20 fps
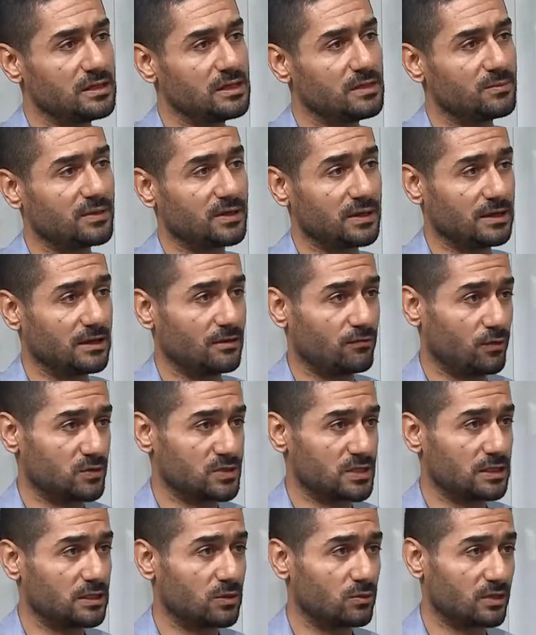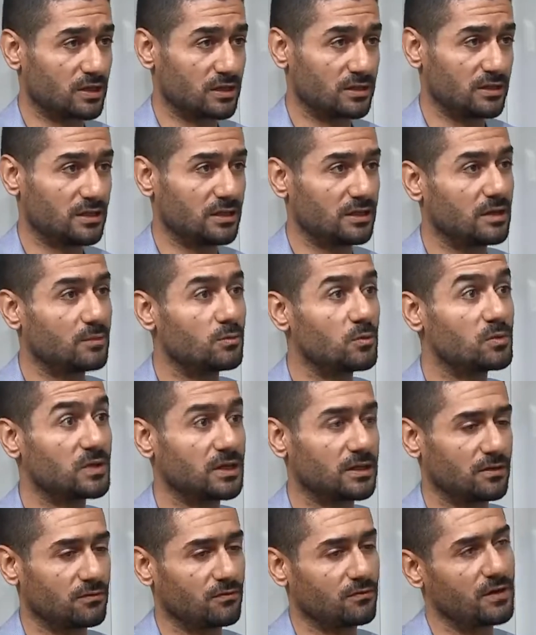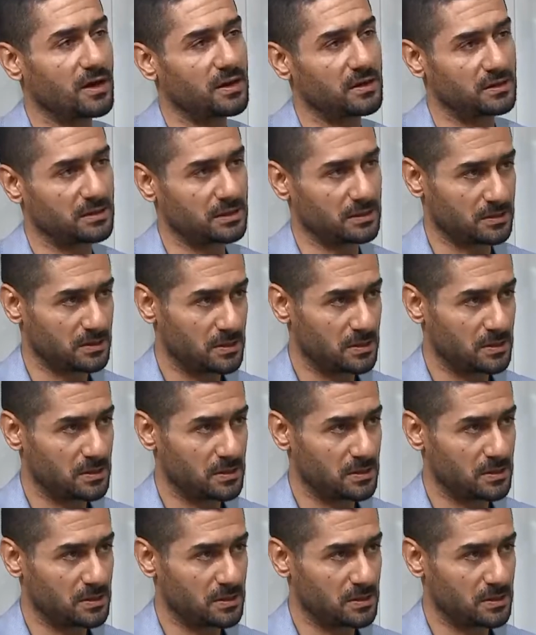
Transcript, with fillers: من خلال الفحوصات الوراثيه نحن ممكن نفرق